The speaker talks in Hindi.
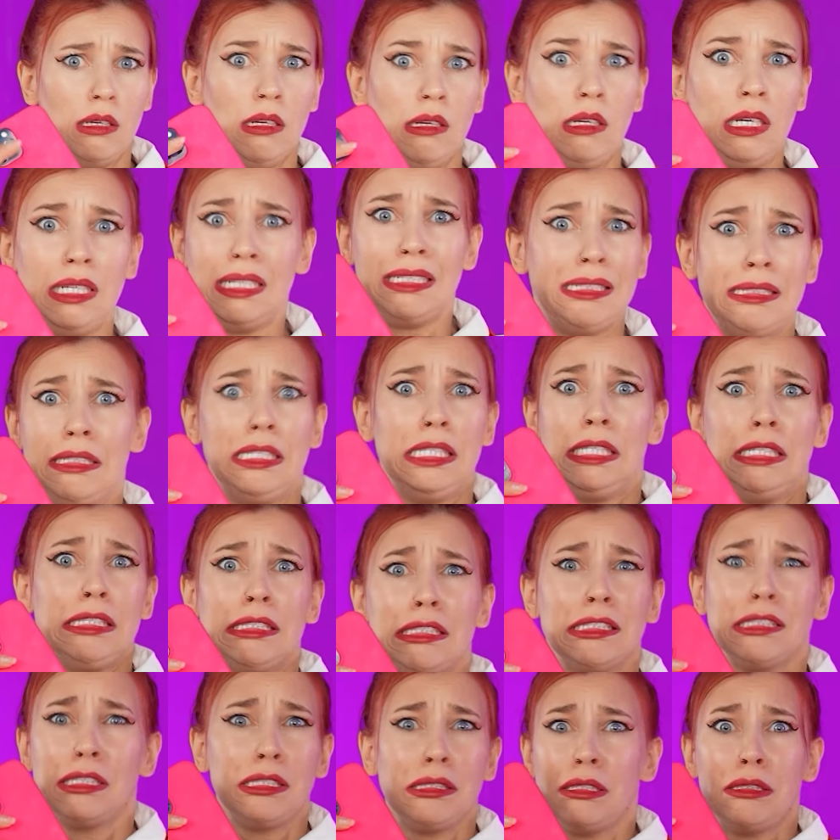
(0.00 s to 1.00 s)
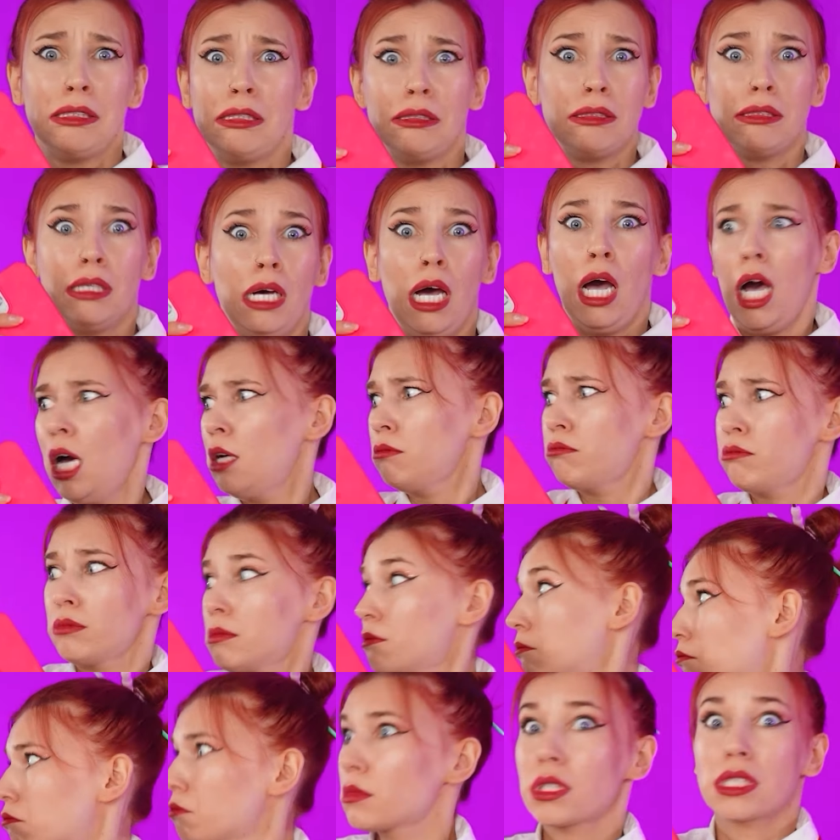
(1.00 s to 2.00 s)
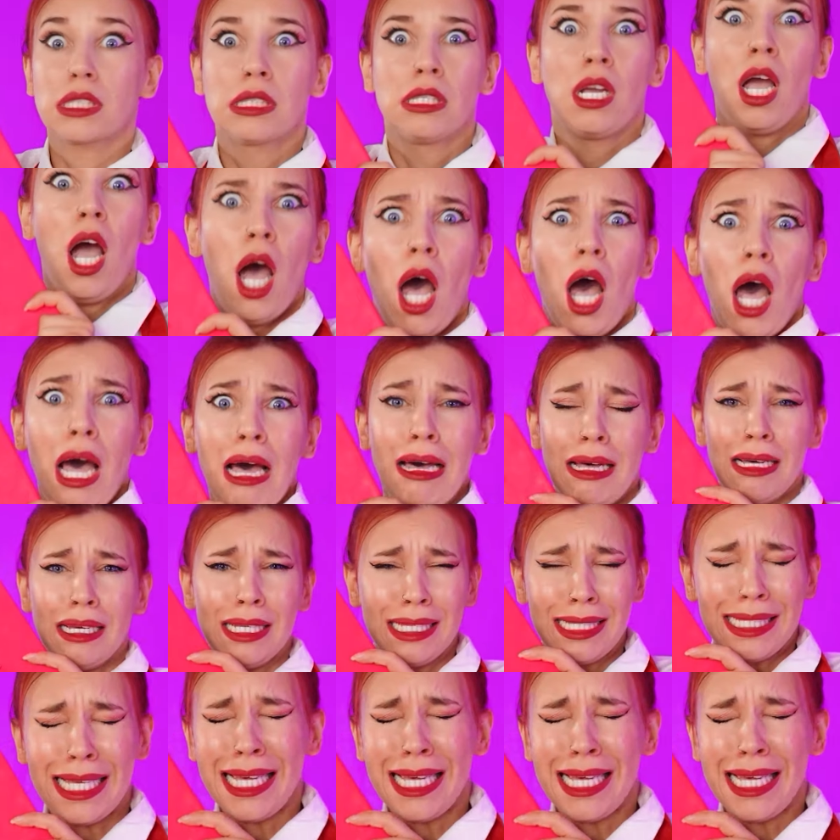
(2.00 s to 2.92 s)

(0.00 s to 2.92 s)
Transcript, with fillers: ओ मैंने इसे लगभग गिरा दिया था ओ हाँ यह लो